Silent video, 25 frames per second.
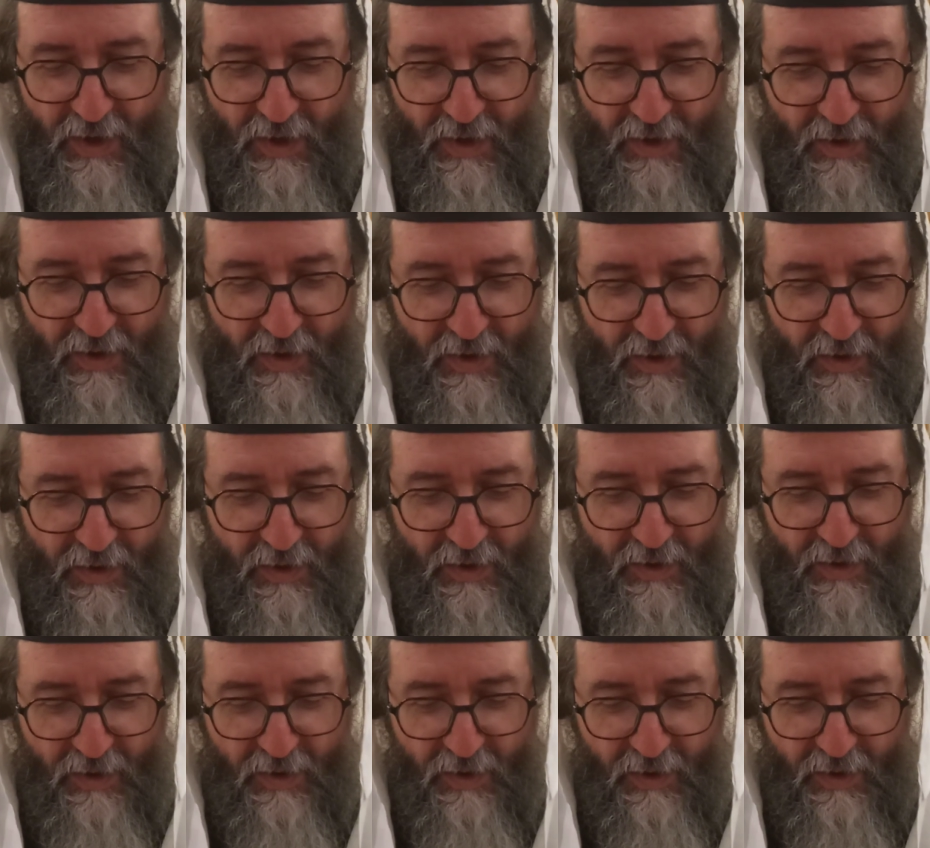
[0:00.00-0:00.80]

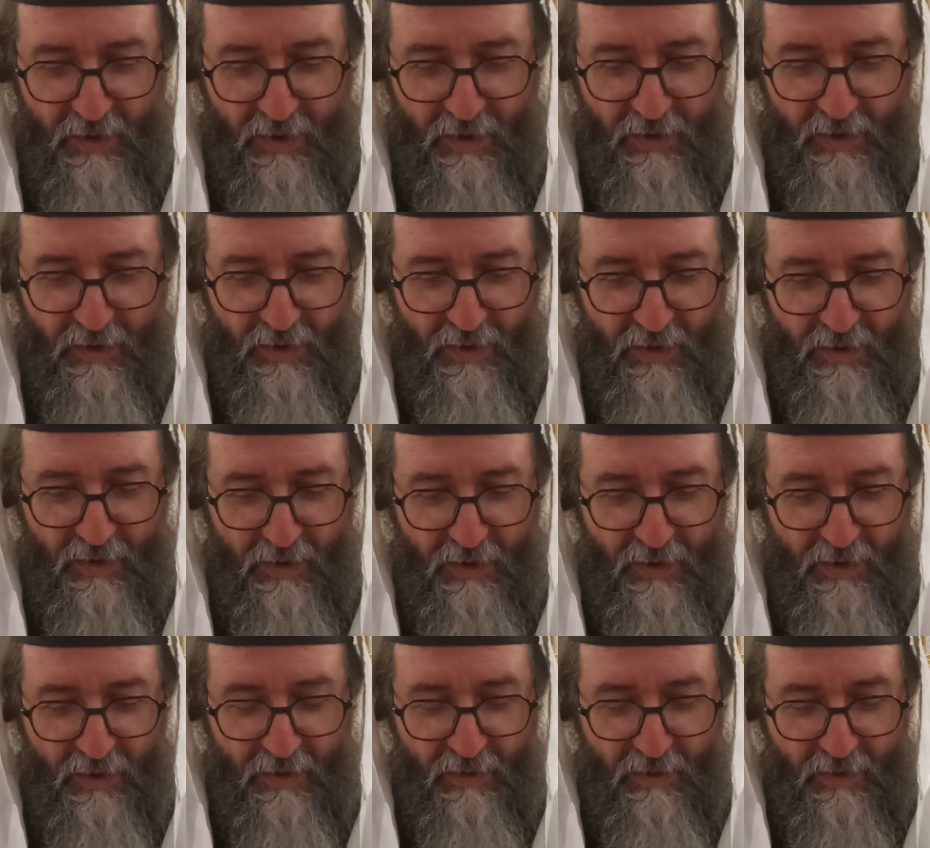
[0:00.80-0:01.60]

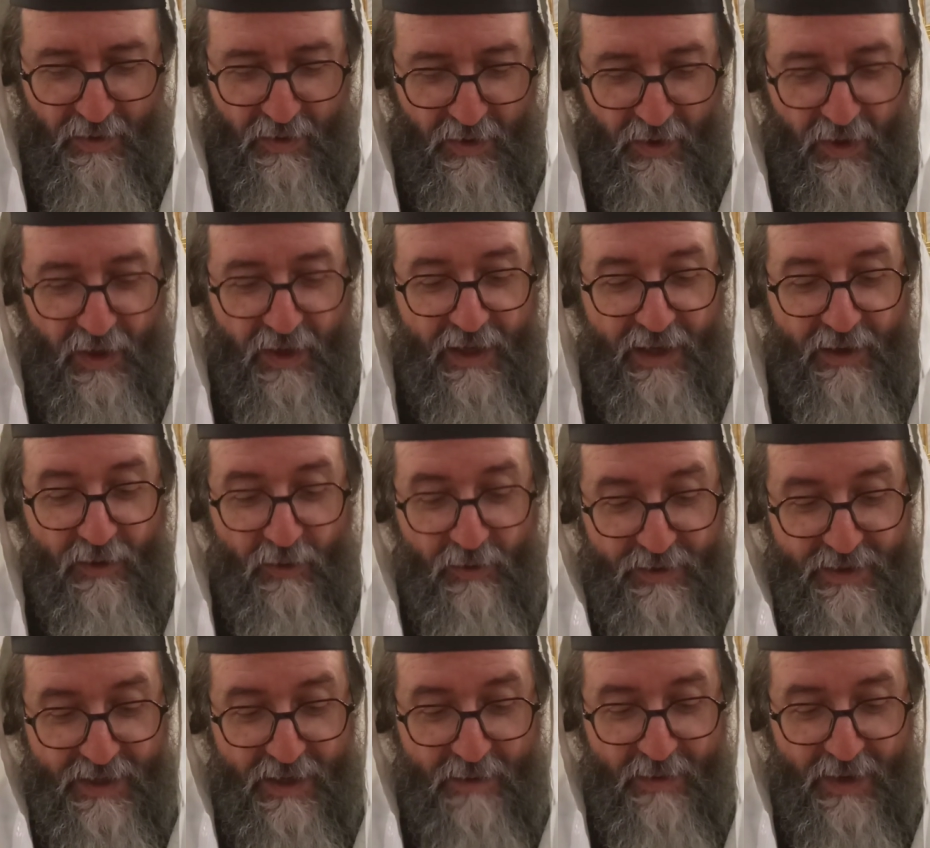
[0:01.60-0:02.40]
euh, dans la
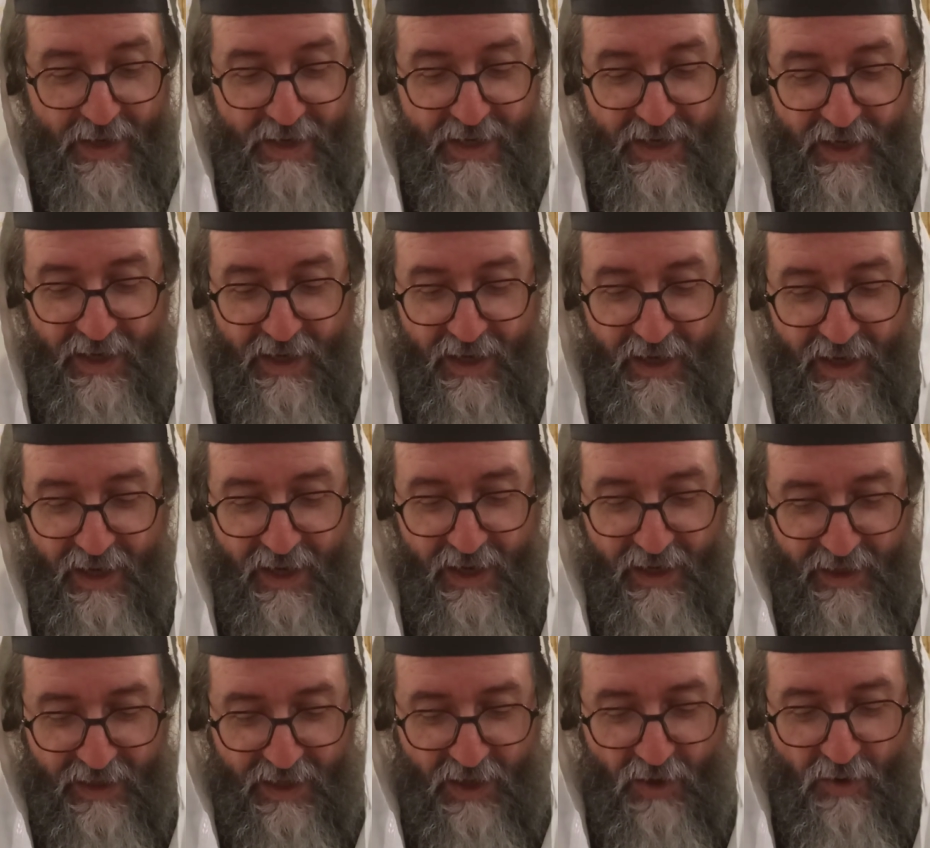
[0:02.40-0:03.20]
onzième année,
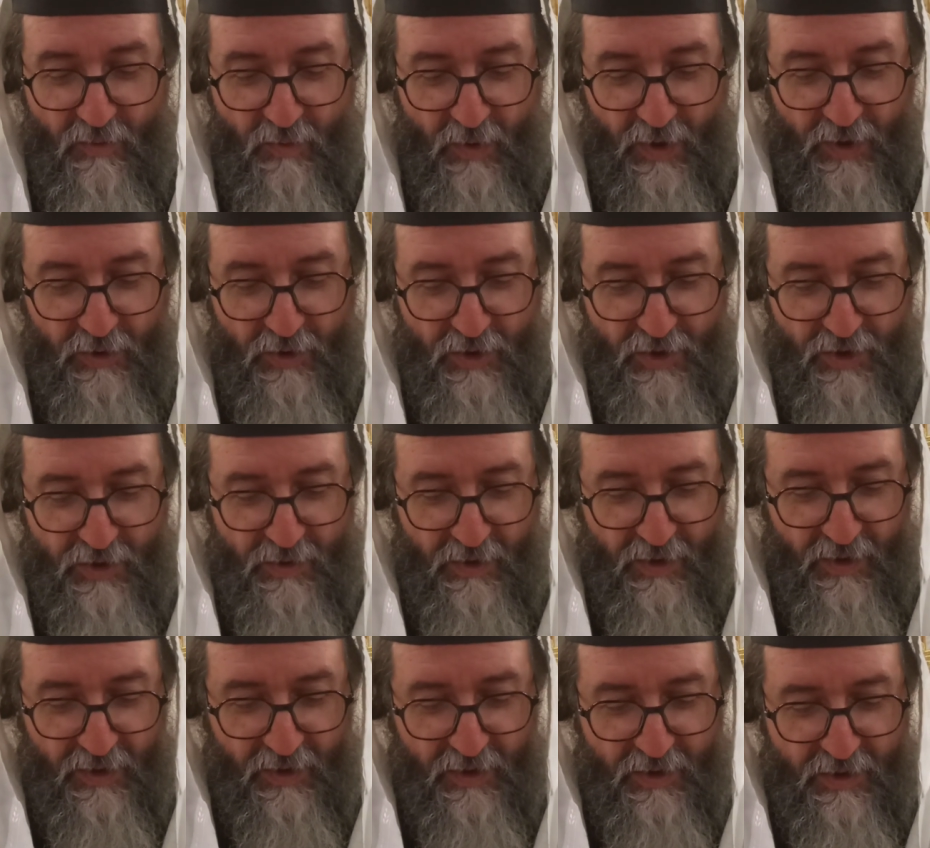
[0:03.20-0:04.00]
qui est le mois de,
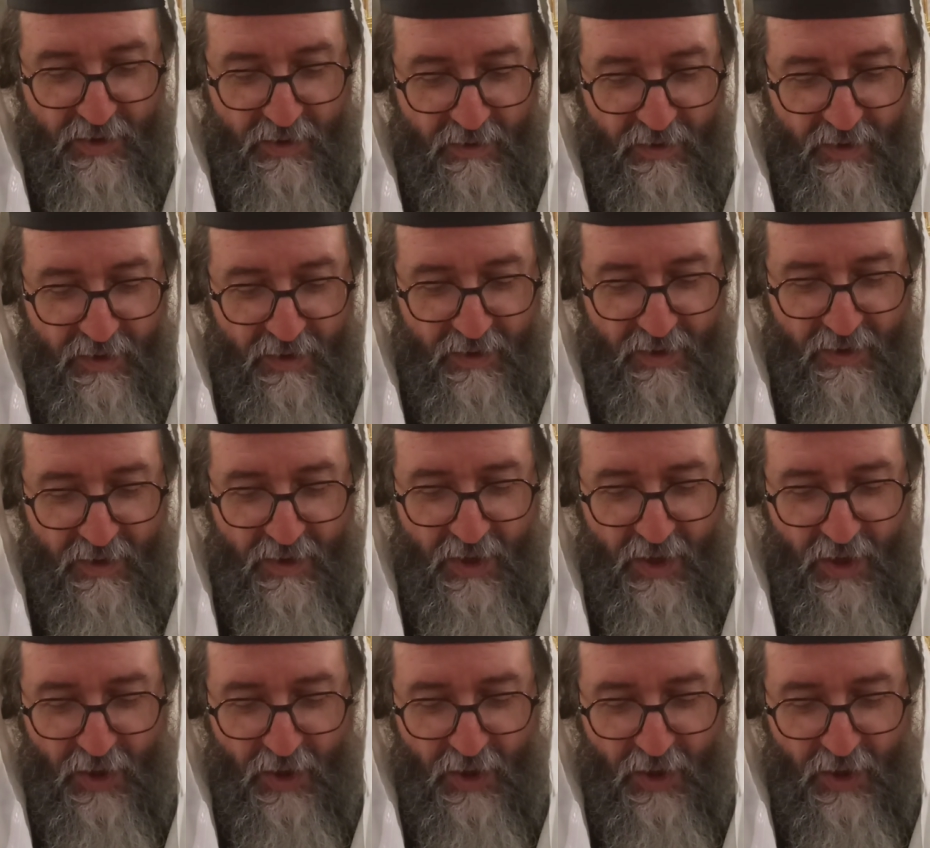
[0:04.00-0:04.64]
de euh,